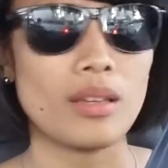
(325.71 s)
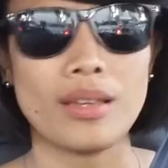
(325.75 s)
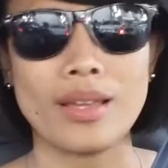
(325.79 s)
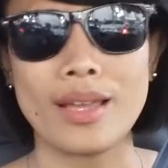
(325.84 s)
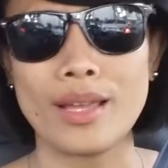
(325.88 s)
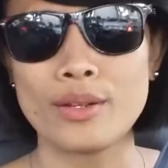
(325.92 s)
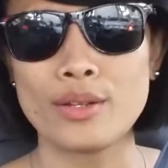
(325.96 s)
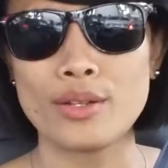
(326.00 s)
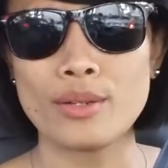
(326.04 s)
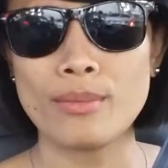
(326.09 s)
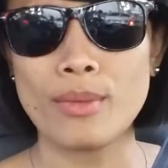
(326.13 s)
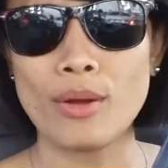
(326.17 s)

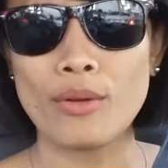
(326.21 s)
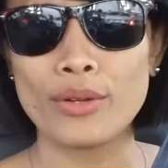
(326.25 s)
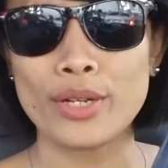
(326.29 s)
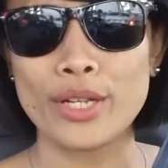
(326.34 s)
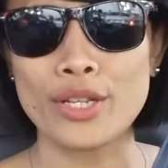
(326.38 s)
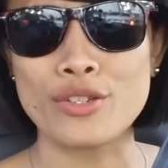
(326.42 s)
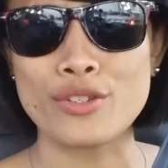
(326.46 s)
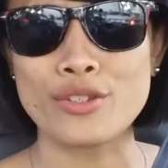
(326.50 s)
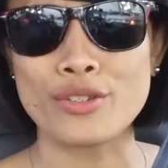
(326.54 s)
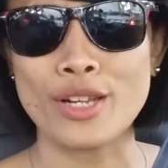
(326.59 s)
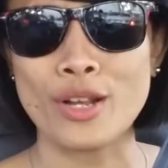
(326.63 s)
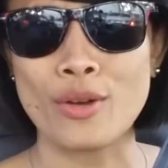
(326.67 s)
Ano naman
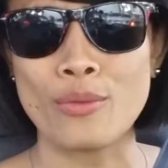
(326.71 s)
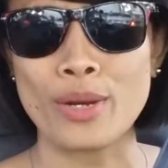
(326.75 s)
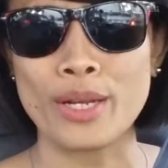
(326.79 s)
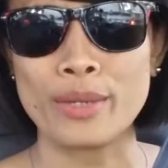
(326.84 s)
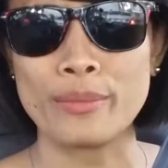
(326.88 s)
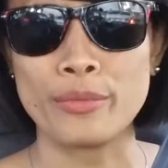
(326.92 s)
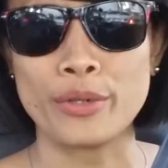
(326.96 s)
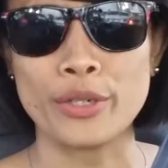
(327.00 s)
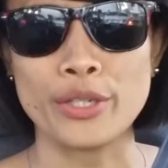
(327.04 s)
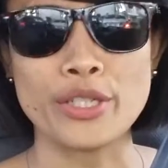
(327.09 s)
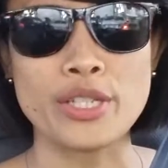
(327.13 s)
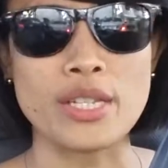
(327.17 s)
connection ng one
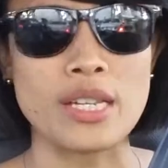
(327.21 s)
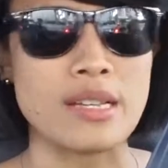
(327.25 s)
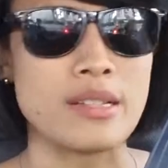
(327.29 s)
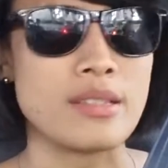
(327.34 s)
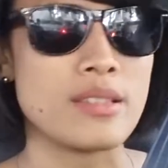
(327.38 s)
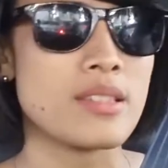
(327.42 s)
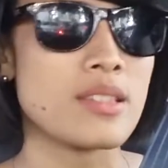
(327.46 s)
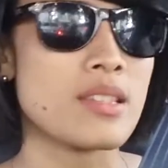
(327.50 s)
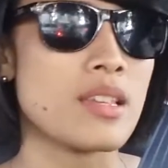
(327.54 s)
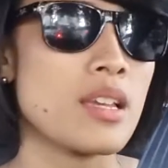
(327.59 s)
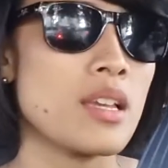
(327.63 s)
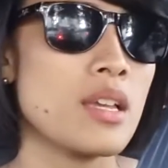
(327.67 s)
more
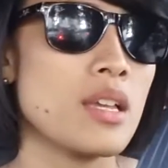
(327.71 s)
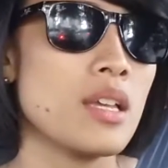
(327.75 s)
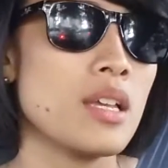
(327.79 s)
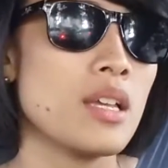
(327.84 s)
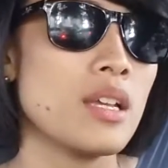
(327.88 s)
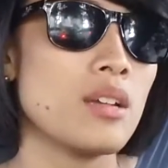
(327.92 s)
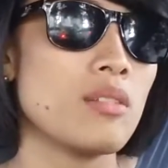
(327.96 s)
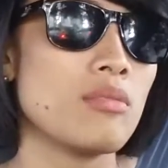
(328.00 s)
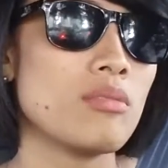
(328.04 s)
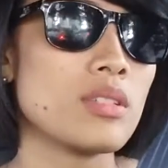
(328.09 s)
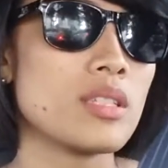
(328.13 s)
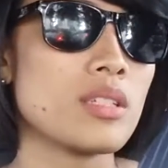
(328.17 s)
chance?
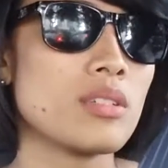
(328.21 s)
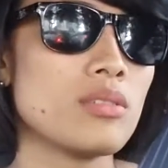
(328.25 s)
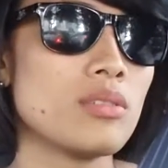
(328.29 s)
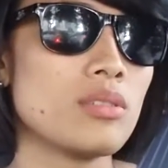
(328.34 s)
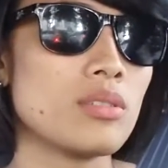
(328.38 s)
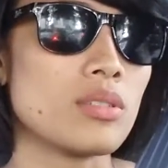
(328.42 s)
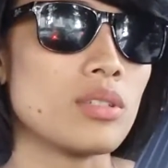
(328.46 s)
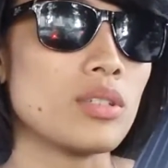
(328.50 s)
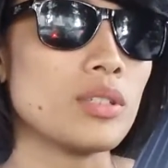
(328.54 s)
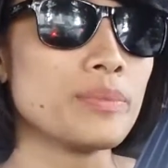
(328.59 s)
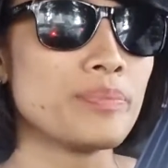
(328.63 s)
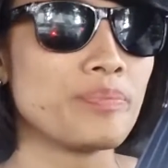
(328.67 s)
Pero
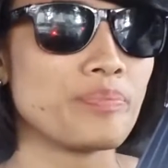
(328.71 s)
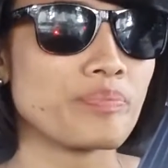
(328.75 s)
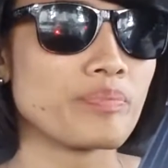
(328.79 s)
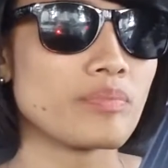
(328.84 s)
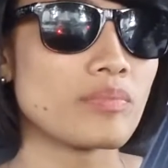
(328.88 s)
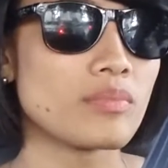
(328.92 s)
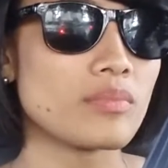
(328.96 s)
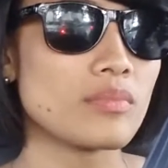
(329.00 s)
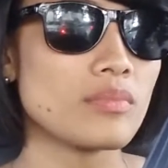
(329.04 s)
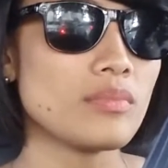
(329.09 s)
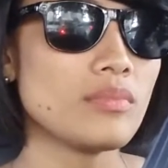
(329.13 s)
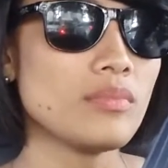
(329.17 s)
siguro,
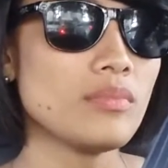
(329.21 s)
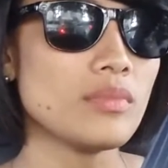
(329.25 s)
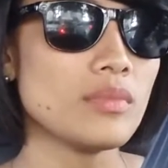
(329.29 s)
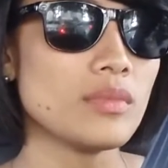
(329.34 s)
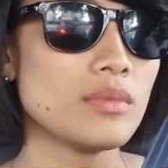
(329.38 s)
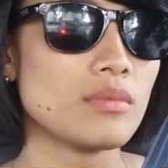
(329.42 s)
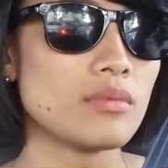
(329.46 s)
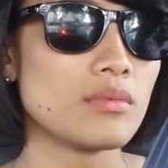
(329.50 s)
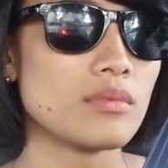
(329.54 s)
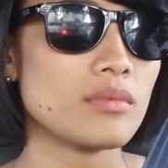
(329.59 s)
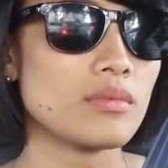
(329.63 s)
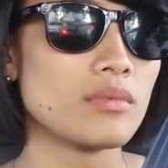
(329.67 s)

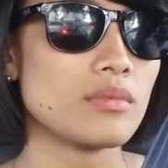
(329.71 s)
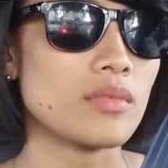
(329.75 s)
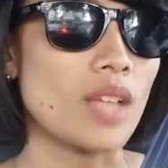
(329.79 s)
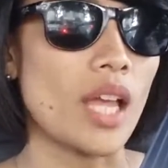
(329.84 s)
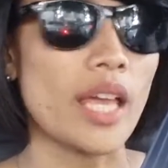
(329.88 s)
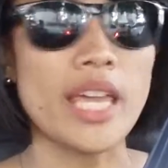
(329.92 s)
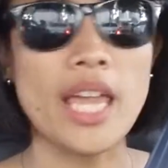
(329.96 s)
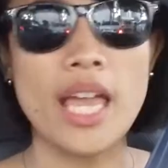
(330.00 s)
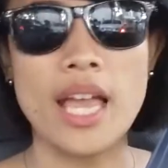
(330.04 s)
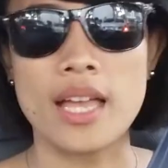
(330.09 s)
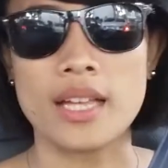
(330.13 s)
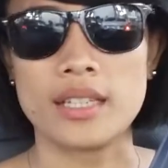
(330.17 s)

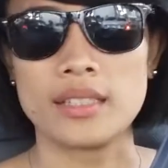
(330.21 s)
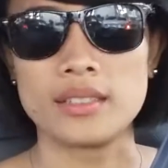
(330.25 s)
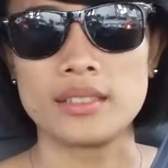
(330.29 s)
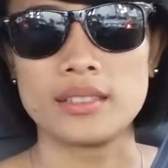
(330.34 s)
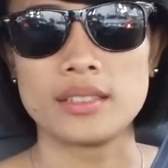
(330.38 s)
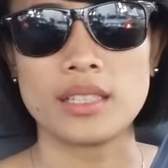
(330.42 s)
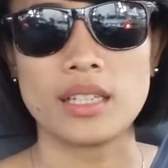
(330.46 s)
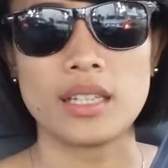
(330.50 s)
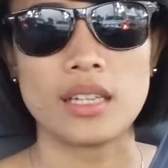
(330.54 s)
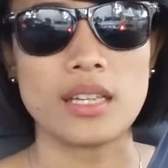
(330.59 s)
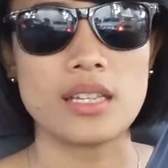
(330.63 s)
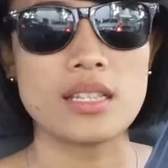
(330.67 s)
ayan,
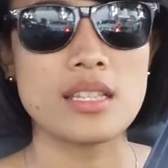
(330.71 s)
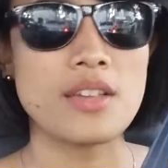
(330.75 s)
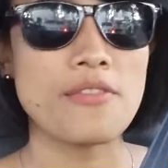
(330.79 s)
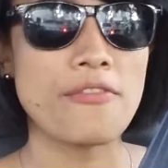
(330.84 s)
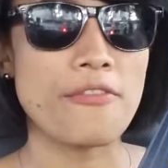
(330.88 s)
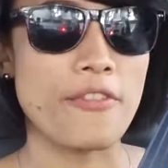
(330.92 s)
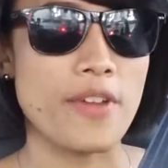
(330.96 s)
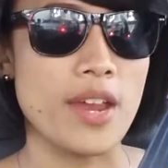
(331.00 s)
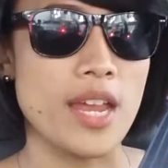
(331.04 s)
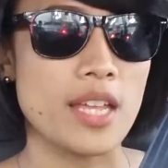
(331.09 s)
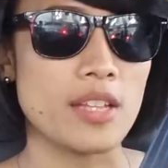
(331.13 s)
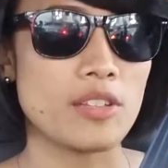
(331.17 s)
see, as a
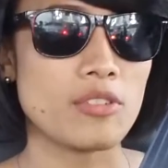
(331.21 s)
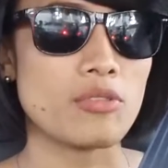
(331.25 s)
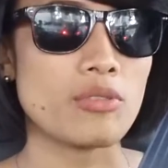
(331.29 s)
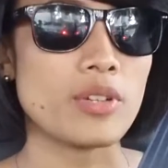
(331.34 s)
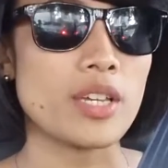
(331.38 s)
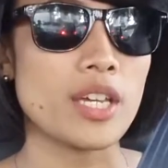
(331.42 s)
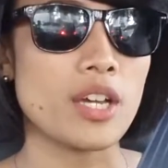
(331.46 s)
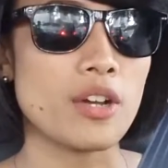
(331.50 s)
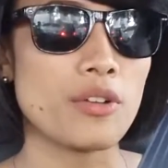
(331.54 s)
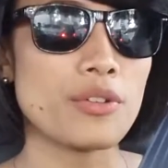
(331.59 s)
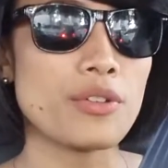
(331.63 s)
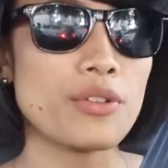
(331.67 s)
friend, kung
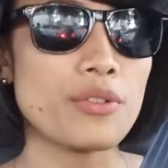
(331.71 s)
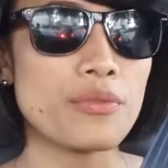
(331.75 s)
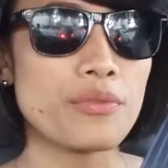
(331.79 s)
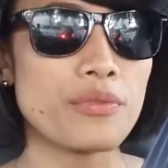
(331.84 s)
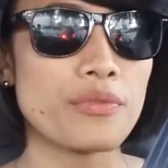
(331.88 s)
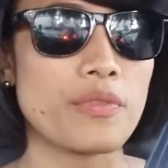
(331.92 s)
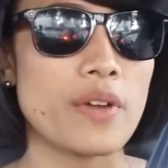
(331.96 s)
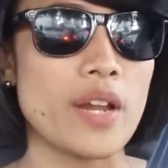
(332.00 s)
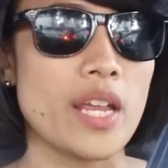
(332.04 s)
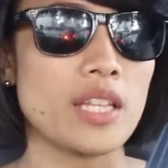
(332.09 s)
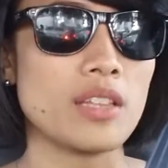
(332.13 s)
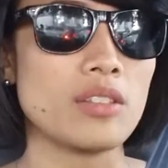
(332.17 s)
ikaw yung
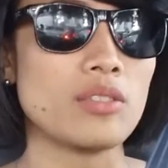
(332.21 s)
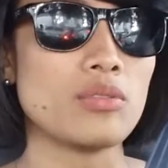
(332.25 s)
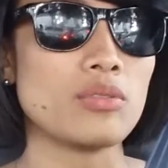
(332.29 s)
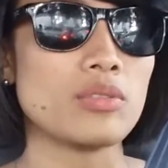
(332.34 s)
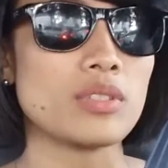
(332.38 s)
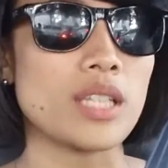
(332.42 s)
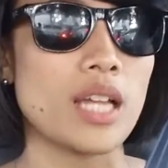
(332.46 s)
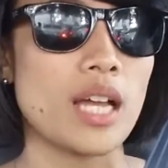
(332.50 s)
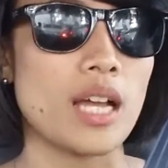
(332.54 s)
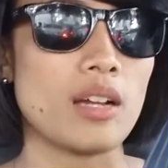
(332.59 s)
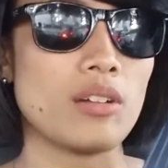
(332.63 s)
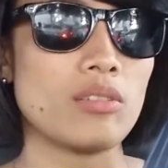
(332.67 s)
friend ng
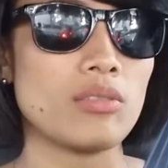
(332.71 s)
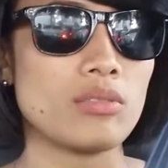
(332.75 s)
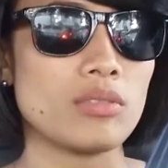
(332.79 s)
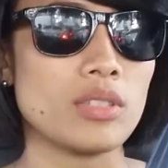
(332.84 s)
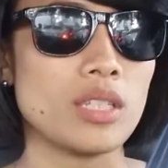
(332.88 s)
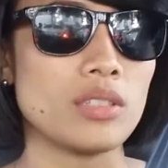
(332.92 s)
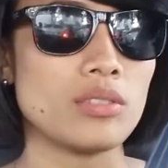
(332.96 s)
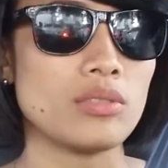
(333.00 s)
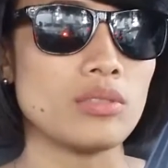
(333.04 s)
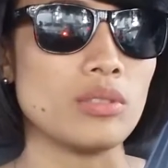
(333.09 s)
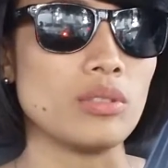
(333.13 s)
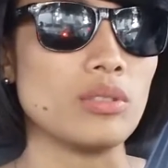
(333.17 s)
taong
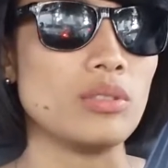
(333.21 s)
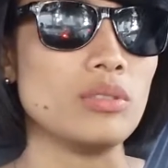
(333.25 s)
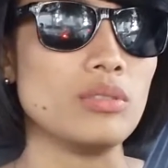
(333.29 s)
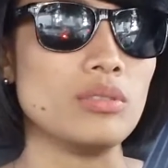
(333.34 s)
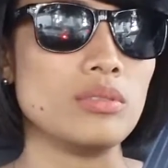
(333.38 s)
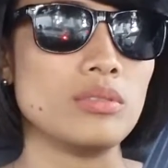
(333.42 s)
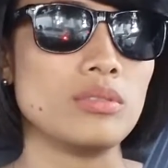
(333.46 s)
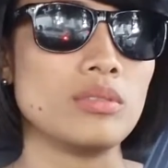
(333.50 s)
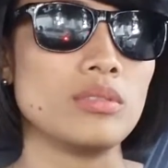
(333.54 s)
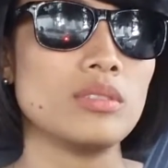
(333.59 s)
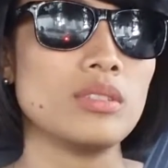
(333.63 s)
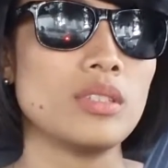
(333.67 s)
nandun,
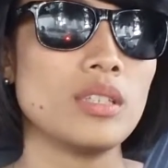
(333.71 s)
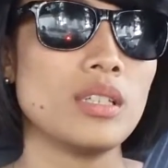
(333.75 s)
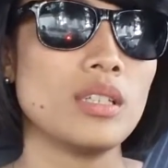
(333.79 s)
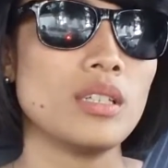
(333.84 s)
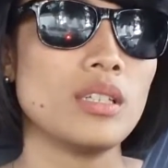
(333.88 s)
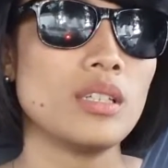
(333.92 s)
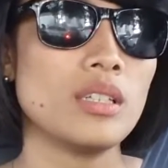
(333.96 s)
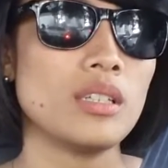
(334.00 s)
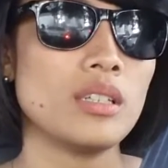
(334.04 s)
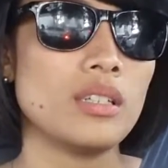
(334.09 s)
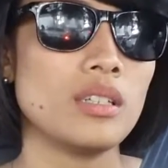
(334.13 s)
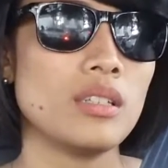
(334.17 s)

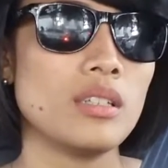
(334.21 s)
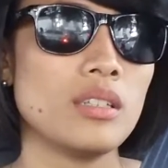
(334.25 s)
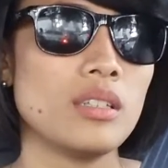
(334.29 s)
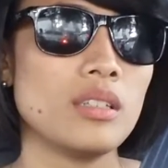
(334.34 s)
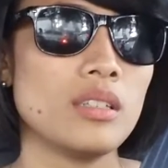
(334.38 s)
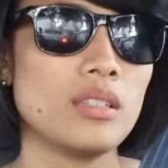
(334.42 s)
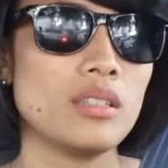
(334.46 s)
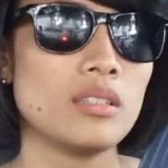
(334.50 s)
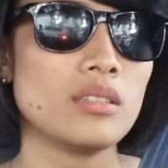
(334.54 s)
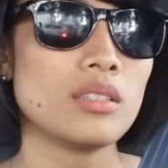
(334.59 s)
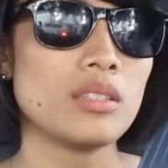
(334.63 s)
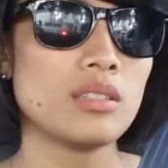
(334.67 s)

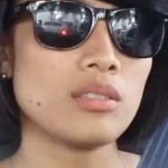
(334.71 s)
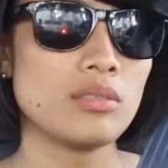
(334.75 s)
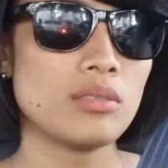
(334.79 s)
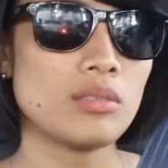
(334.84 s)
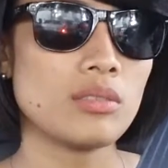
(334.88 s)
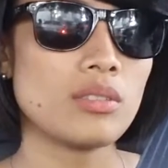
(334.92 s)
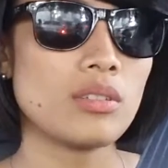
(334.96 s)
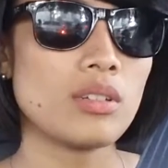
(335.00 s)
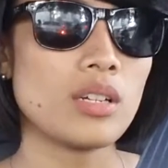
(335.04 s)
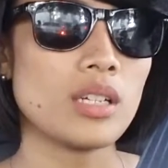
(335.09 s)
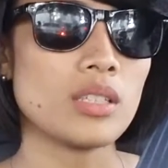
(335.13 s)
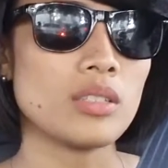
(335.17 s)

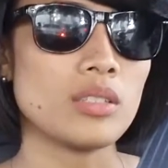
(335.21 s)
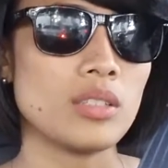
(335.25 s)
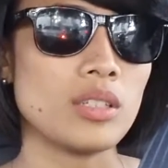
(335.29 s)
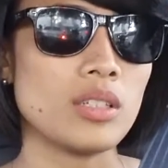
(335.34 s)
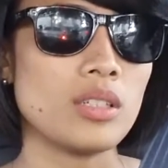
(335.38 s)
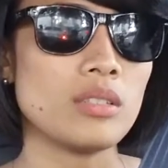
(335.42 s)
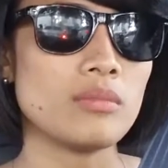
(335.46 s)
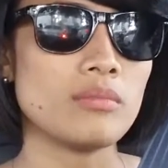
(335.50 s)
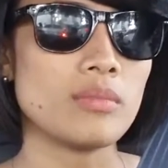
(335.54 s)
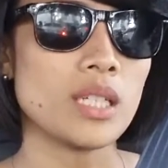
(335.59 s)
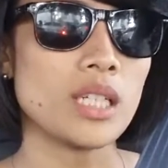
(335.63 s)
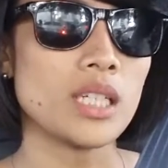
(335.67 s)
siguro,
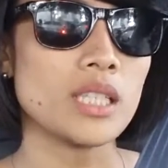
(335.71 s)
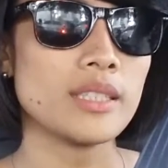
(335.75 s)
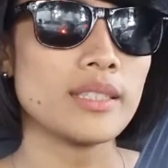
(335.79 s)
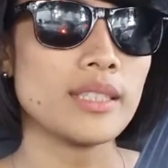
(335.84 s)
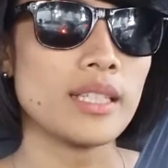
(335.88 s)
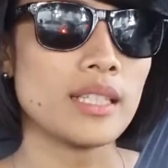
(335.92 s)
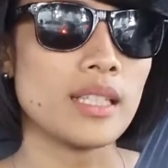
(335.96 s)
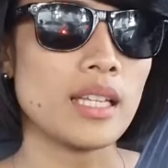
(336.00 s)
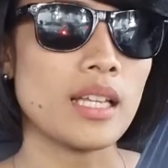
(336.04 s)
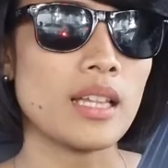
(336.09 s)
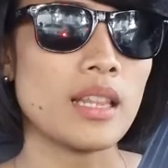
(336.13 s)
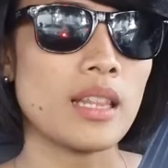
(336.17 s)
ano,
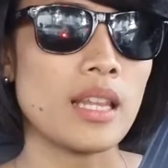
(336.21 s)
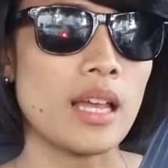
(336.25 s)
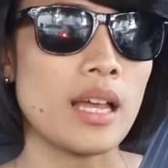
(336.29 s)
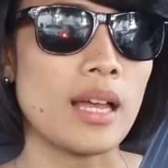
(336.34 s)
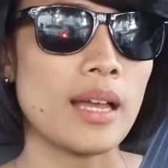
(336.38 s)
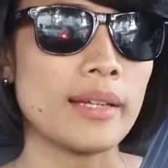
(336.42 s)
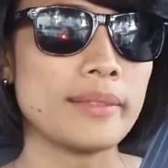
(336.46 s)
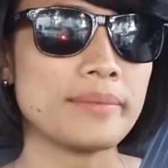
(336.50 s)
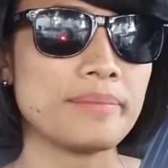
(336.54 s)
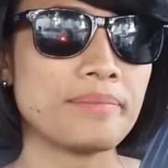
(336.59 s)
maganda din na,